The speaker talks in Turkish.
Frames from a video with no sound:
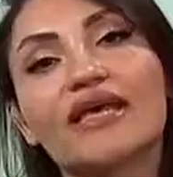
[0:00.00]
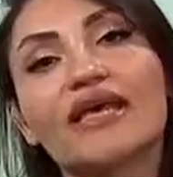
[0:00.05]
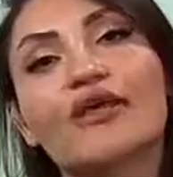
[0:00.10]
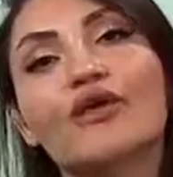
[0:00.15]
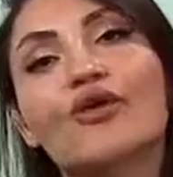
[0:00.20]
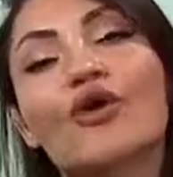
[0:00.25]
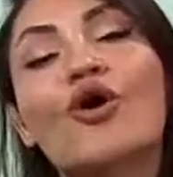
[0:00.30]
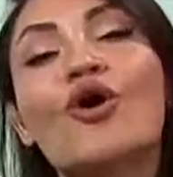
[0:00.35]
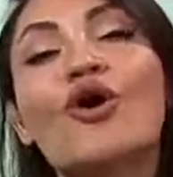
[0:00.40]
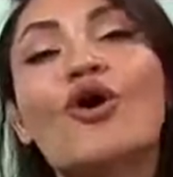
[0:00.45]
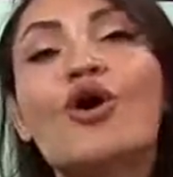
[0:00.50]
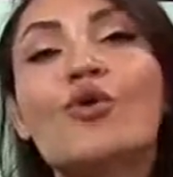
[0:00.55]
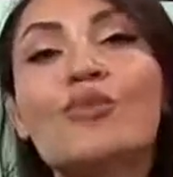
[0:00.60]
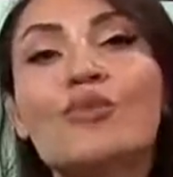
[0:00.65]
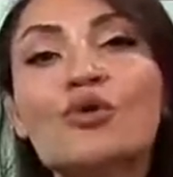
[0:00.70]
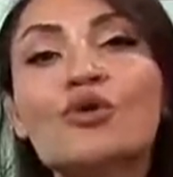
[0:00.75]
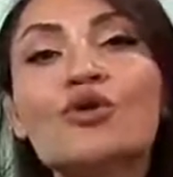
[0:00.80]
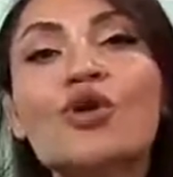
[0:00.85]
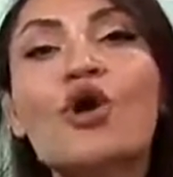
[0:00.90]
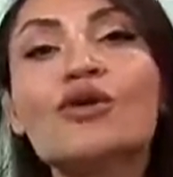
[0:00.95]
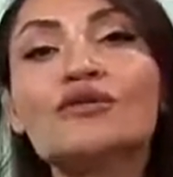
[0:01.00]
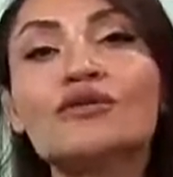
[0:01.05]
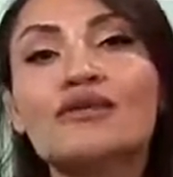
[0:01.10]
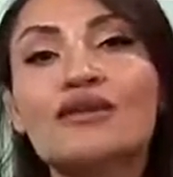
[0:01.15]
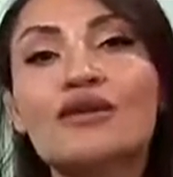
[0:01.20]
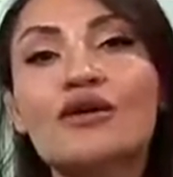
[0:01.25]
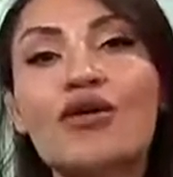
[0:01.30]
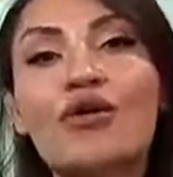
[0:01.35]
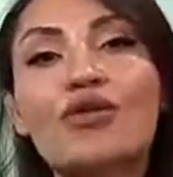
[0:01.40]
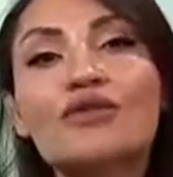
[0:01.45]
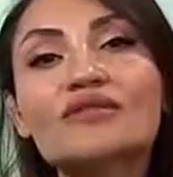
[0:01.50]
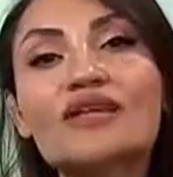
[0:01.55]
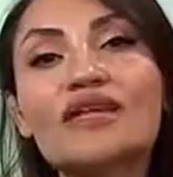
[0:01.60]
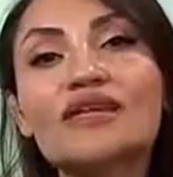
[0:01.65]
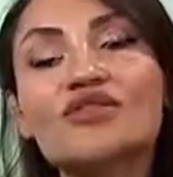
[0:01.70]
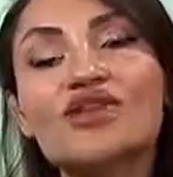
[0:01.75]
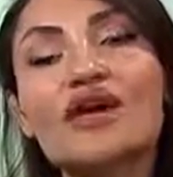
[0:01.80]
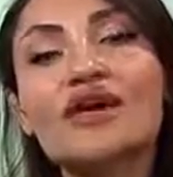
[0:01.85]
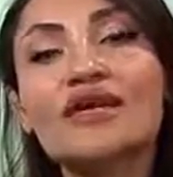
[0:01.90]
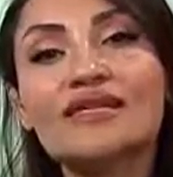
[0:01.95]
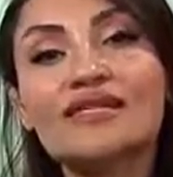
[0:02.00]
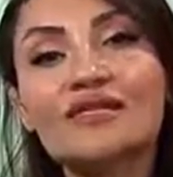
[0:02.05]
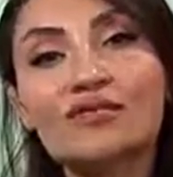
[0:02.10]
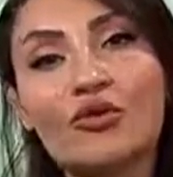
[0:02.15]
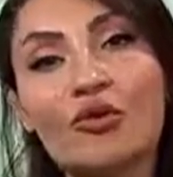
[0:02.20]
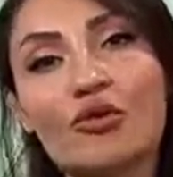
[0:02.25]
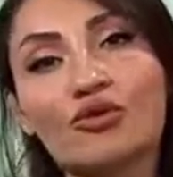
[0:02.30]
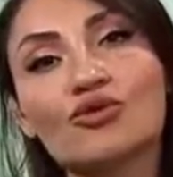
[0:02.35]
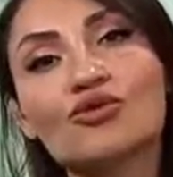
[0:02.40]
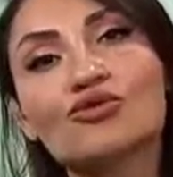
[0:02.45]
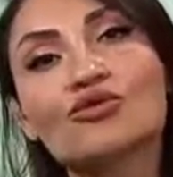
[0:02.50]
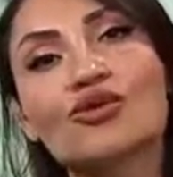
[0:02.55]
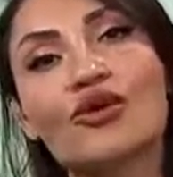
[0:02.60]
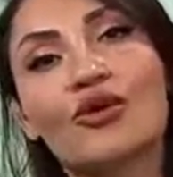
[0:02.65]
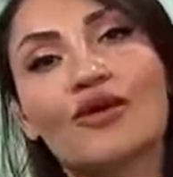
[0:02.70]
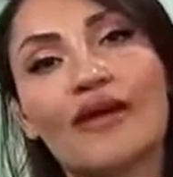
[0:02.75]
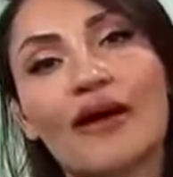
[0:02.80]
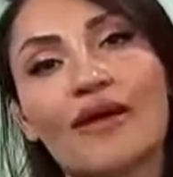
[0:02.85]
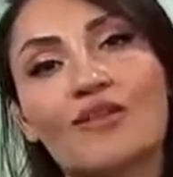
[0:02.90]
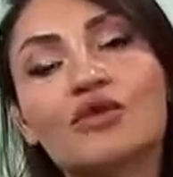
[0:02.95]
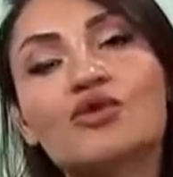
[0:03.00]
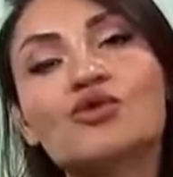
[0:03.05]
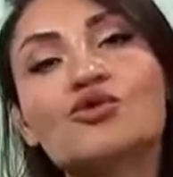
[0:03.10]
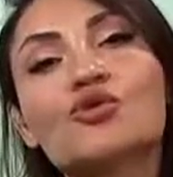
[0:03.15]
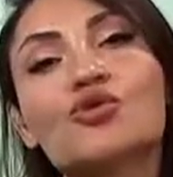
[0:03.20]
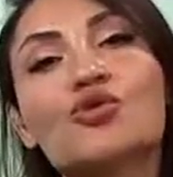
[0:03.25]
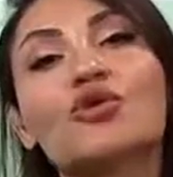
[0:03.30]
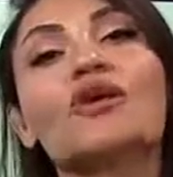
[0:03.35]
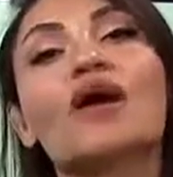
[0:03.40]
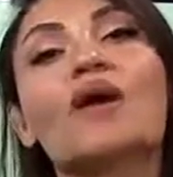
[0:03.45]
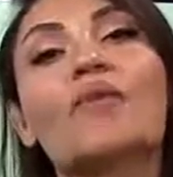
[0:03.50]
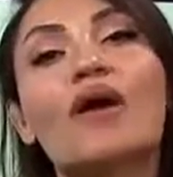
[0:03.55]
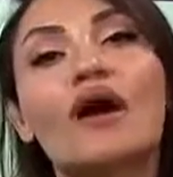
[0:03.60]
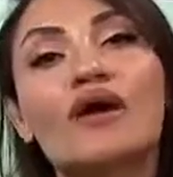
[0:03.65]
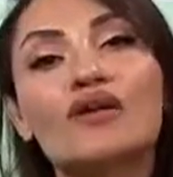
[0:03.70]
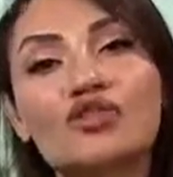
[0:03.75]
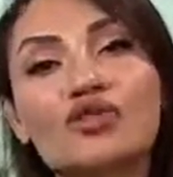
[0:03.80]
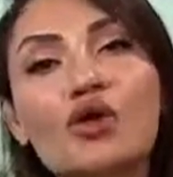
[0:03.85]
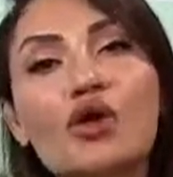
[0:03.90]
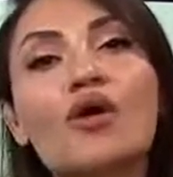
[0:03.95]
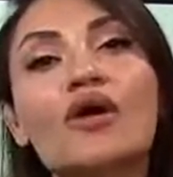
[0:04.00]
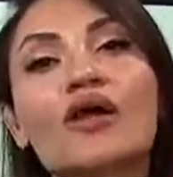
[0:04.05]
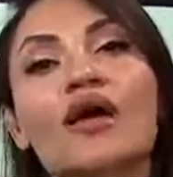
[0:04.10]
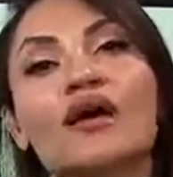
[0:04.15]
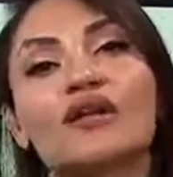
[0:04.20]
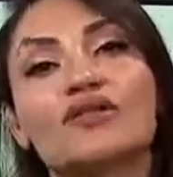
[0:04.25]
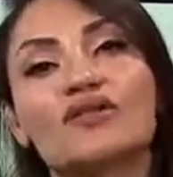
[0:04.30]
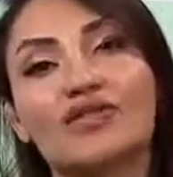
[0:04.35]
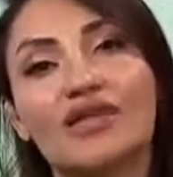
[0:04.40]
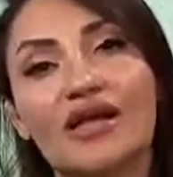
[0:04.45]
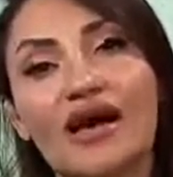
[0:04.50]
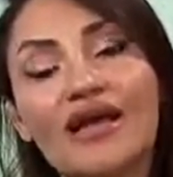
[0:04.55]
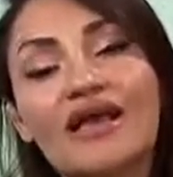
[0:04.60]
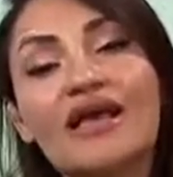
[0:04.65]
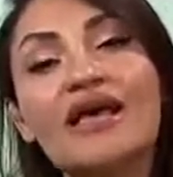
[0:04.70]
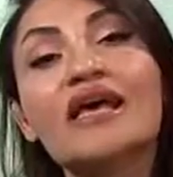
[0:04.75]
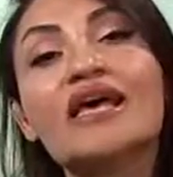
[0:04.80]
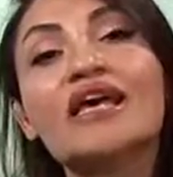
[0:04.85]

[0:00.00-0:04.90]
geliyor. Bu noktada kontenjan kısmı oldukça önemli çünkü yabancı öğrenciler